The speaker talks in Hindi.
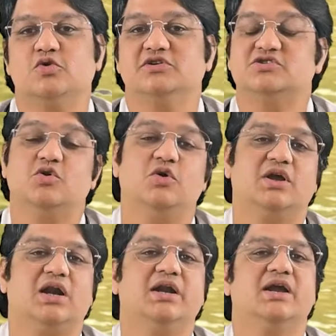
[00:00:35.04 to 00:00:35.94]
को स्टोर
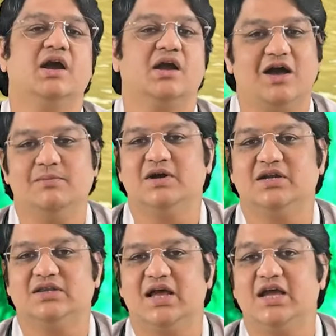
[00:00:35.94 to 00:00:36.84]
करने का काम
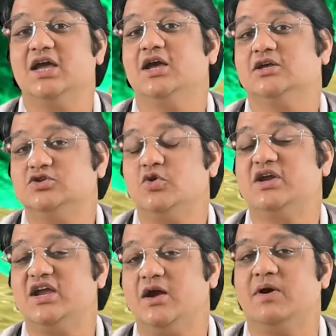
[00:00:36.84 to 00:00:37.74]
करता है जो
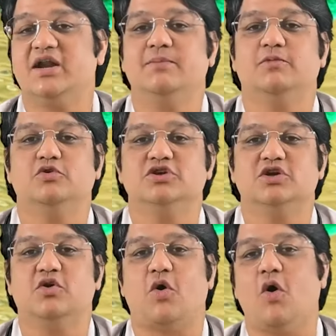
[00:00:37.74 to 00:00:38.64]
कि हमारे भोजन को